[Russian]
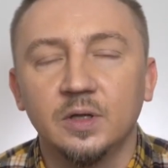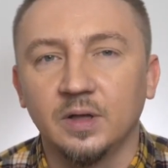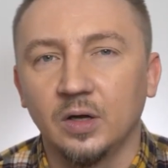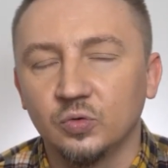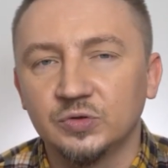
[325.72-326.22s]

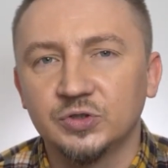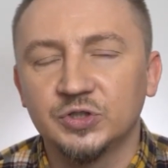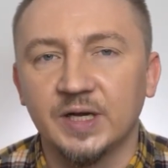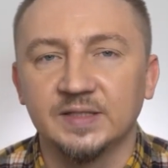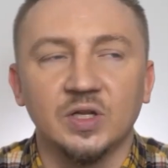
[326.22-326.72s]
догрузят
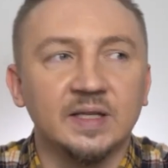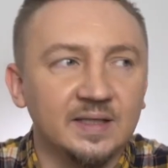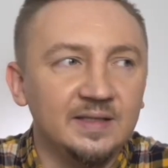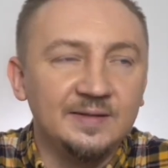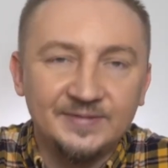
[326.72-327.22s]
6.
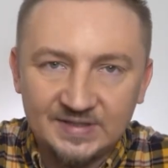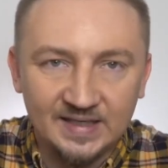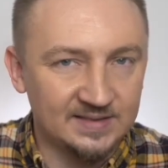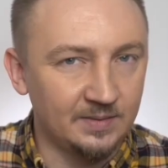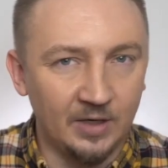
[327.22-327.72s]
Это не
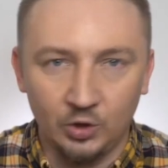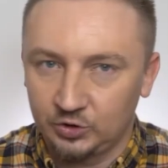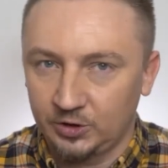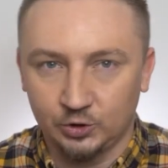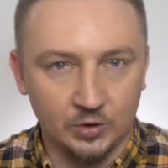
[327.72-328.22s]
все
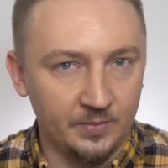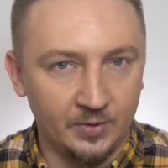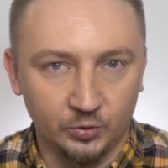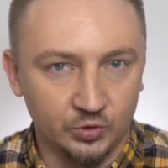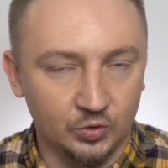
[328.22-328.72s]
самолеты, которые
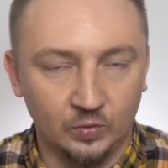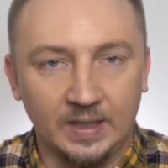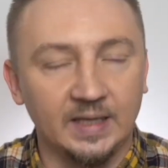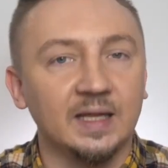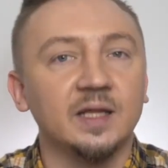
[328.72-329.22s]
получит
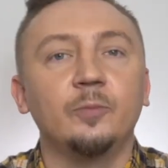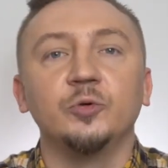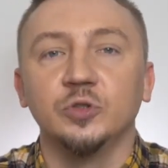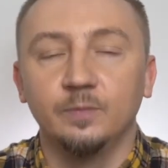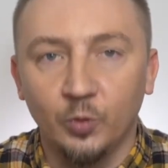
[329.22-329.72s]
Украина, их
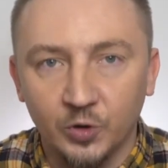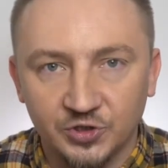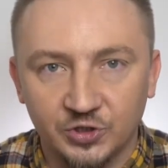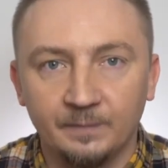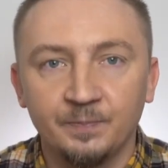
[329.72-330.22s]
будет
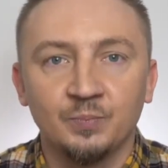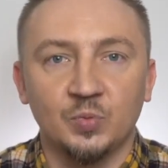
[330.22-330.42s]
больше.